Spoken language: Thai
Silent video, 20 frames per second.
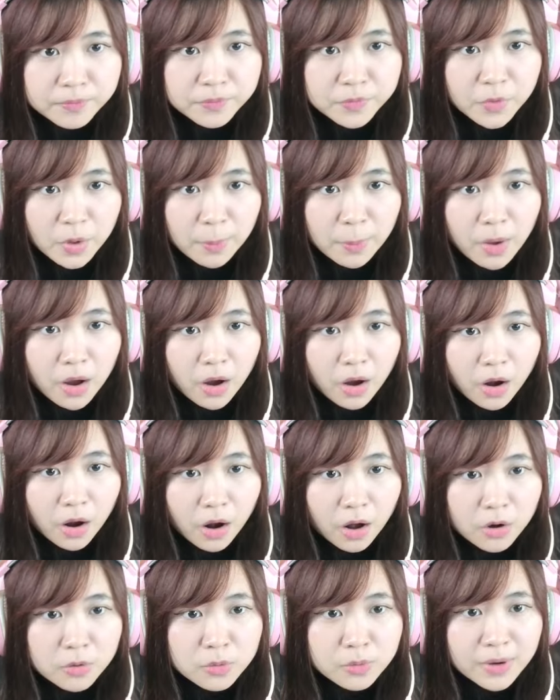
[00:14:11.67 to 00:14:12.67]
น้องบอกอ๋อ
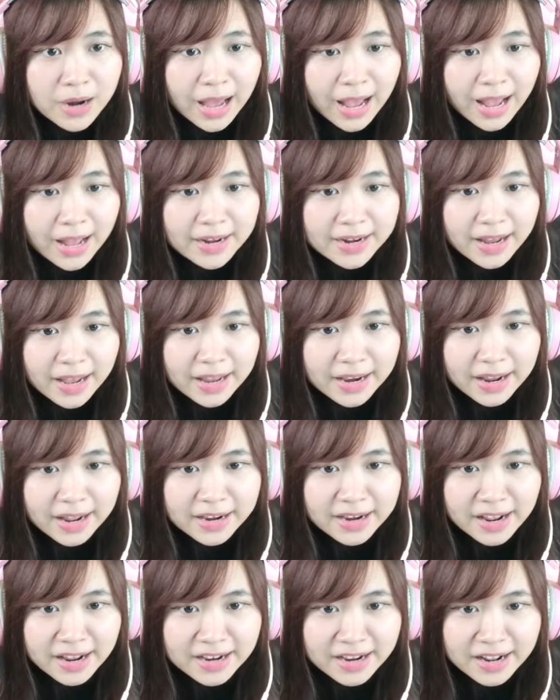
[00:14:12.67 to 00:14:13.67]
รู้ละไหนไหน
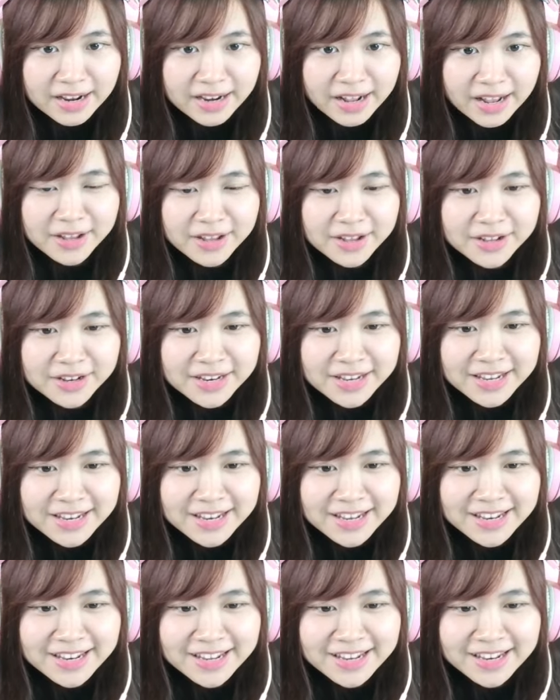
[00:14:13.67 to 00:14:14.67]
ไหนไหนนี่
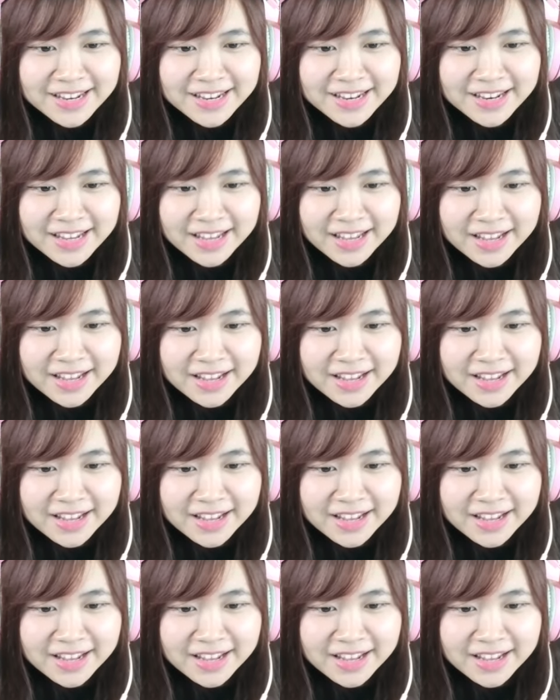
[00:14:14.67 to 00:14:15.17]
นี่นี่นี่นี่